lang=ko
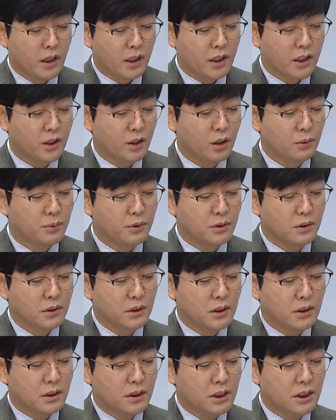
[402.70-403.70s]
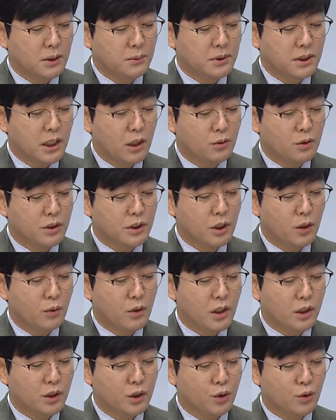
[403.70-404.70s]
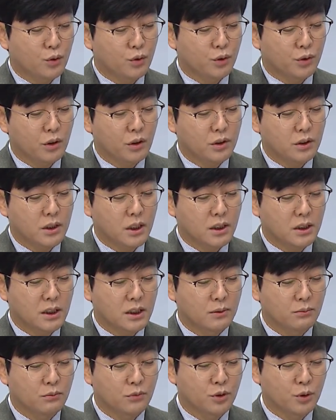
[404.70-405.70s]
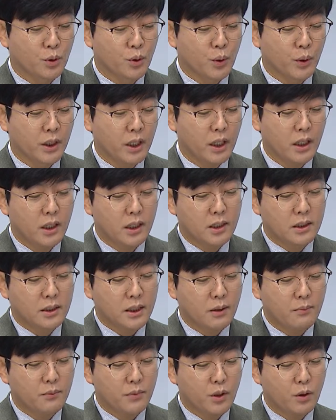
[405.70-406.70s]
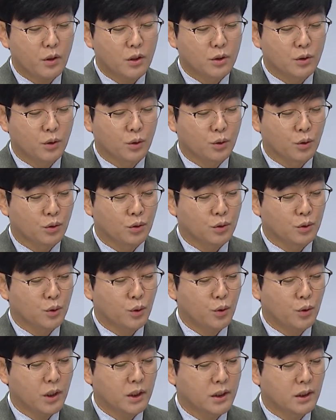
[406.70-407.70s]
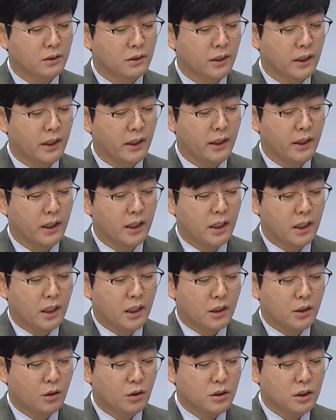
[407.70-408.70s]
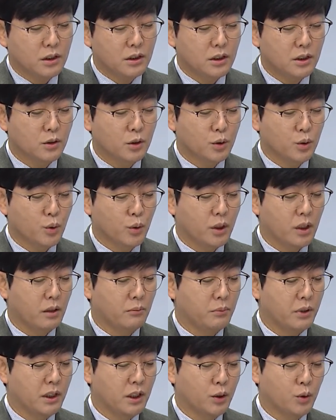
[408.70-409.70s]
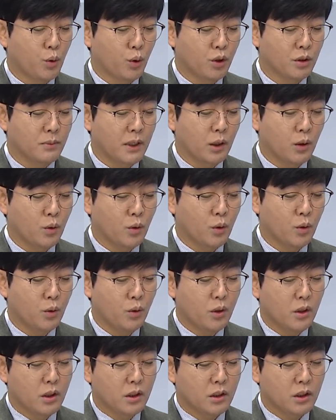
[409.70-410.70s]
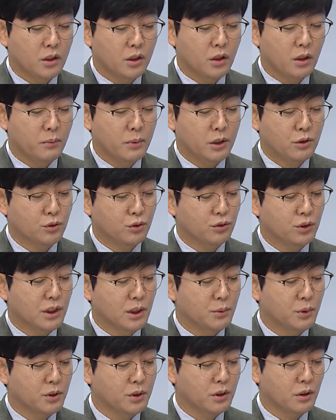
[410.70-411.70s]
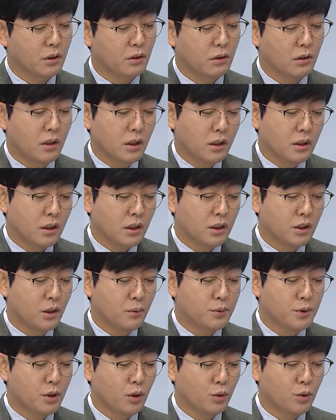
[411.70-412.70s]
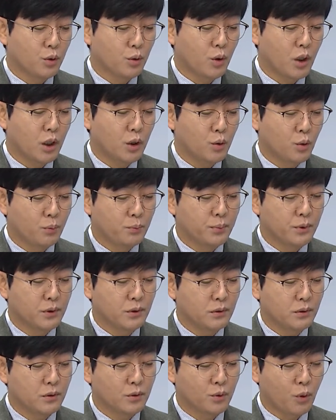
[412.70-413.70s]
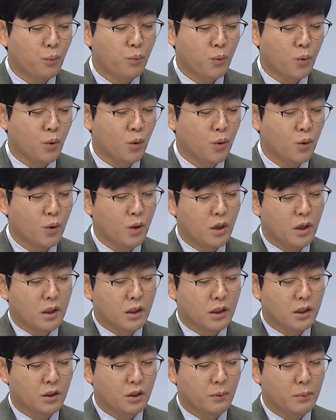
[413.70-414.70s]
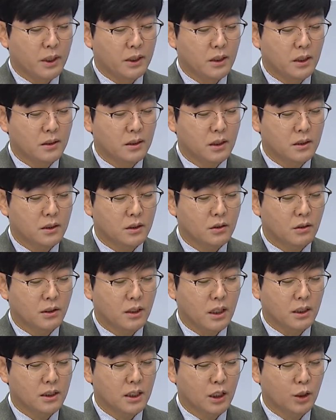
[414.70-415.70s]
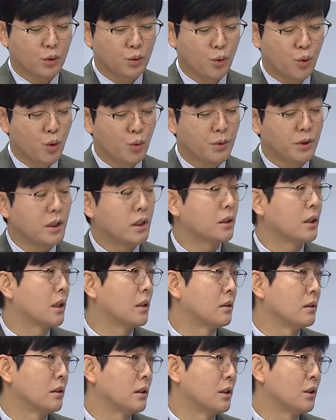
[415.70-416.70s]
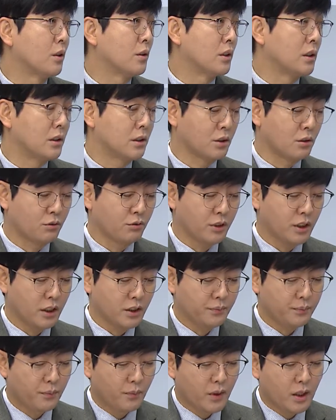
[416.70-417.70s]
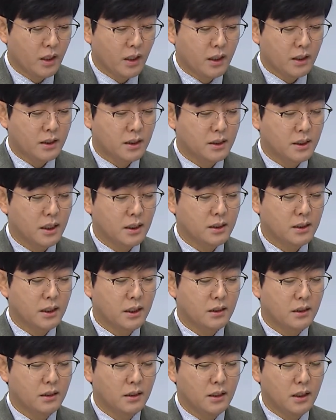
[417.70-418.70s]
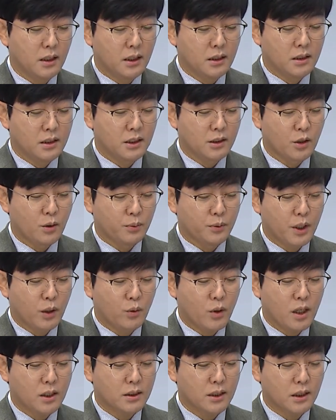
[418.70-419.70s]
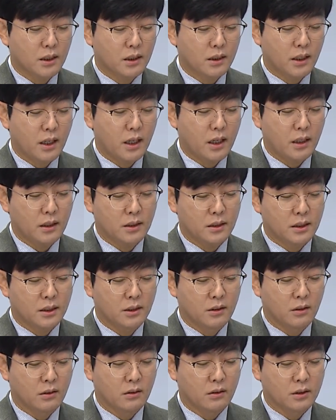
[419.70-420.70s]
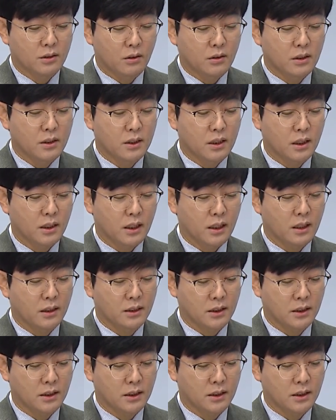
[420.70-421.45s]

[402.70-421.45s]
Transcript: 기업은 신입사원을 채용할 경우 현장 직무 교육에 3개월 정도는 소요가 되는데 음. 혁신직을 통해 미리 교육을 받고 기업의 추구함으로써 기업 적응도가 높은 높고 기업의 생산성 향상에도 도움이 된다는 의견이 있었고요. 네. 지자체는 직업계고 학생들의 지역 정착에